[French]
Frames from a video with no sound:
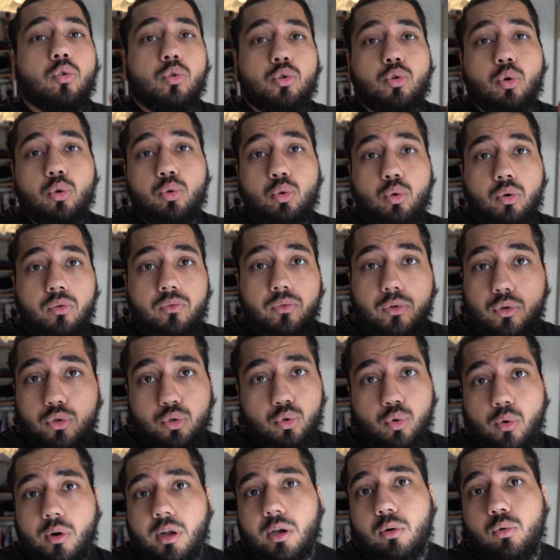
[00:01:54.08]
Donc on se retrouve euh,
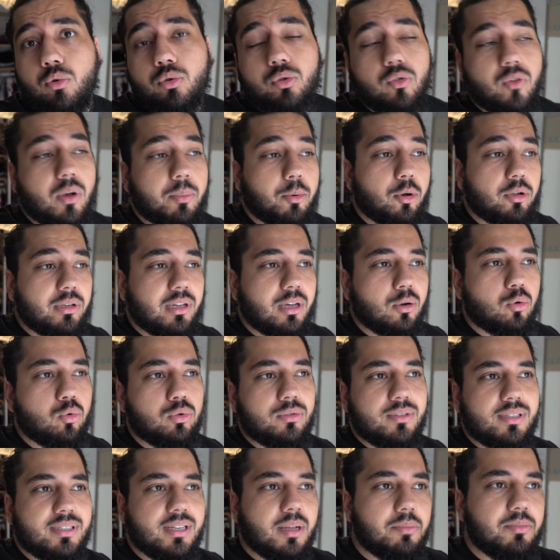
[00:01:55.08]
sur la route, on va prendre la
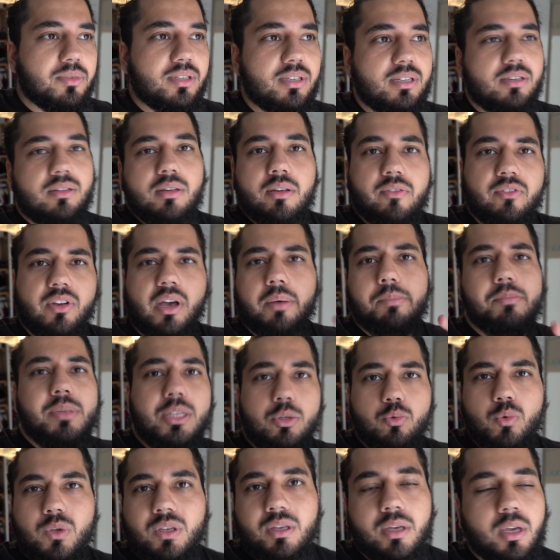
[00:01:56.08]
route samedi vers
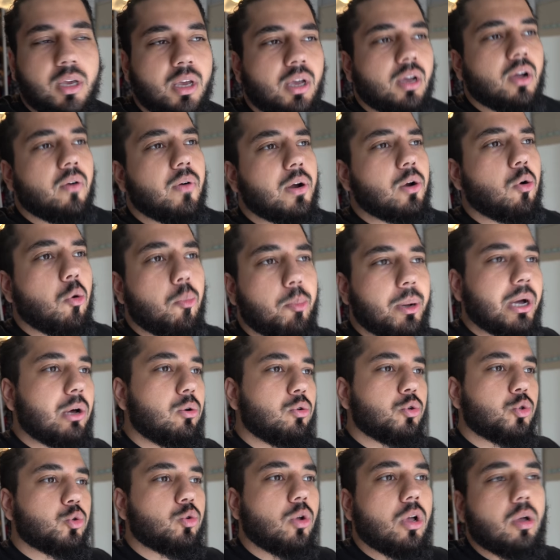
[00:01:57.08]
minuit, voilà, on part
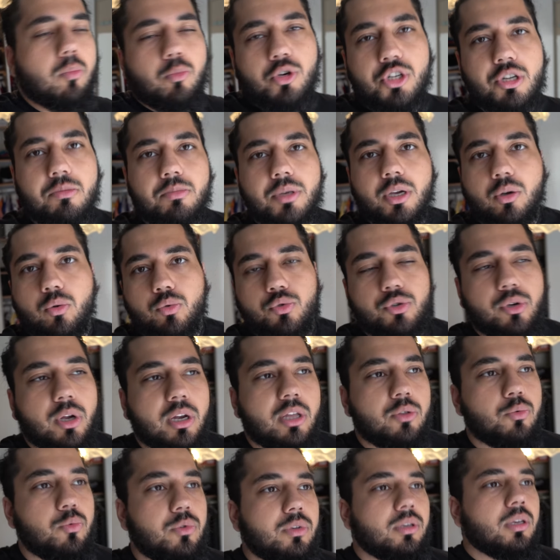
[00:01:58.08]
le soir, moi j'aime bien conduire
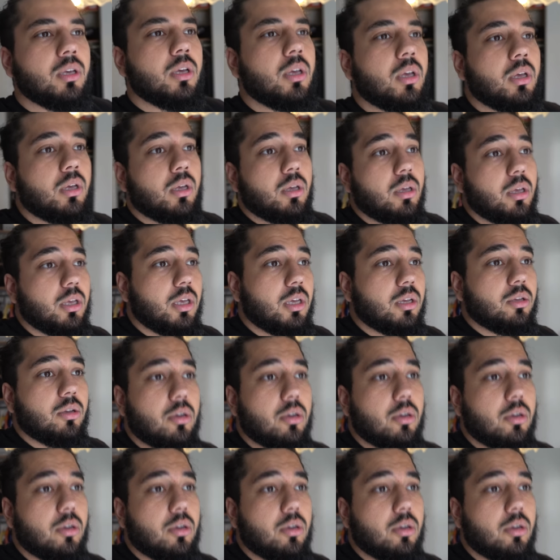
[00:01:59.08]
la nuit, et